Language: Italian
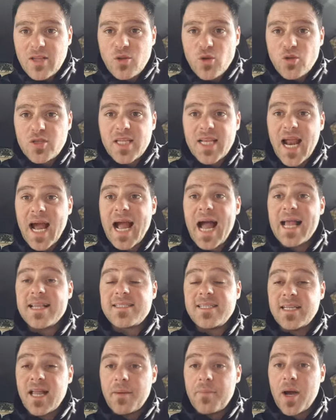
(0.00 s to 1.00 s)
a tutti
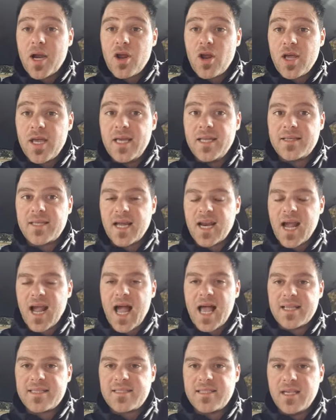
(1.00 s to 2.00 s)
ragazzi da Mario Inter
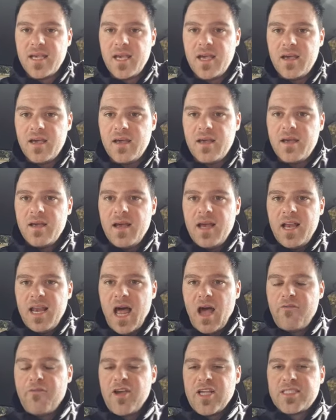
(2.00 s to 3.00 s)
ragazzi
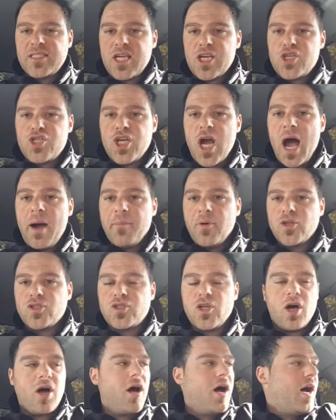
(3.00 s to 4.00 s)
La festeggiamo
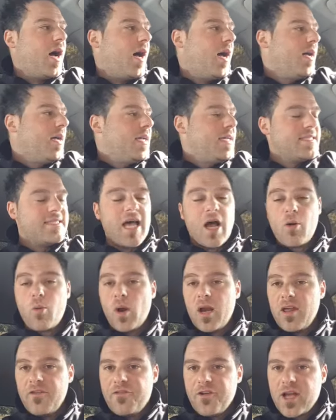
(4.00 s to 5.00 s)
sto, sta
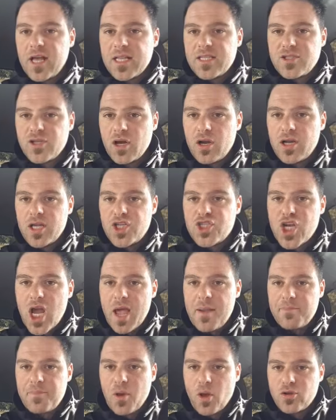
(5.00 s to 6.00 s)
qualificazione
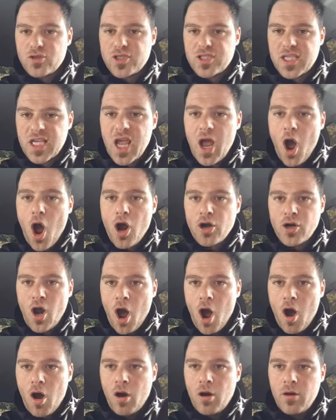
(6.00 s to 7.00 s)
Champions, sì o
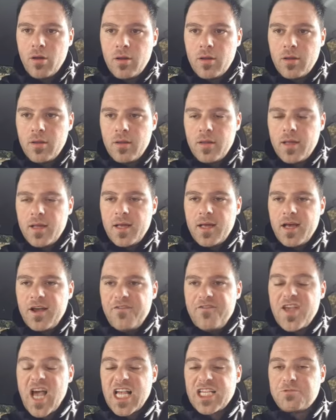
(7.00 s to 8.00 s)
no?
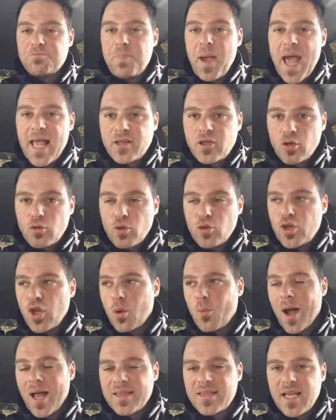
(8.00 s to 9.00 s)
Vi aspetto
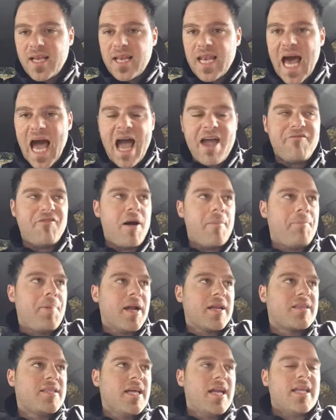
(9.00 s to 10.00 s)
tutti quanti in live a
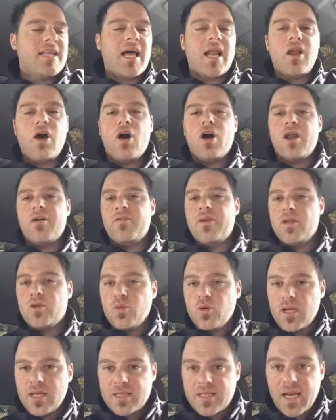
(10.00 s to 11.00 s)
partire dalle ore
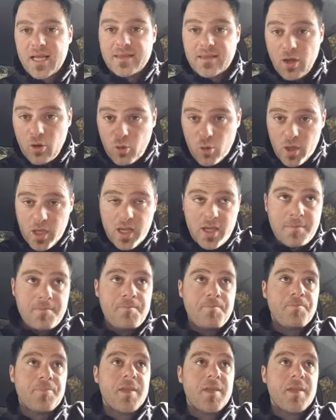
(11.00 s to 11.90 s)
21.30 qui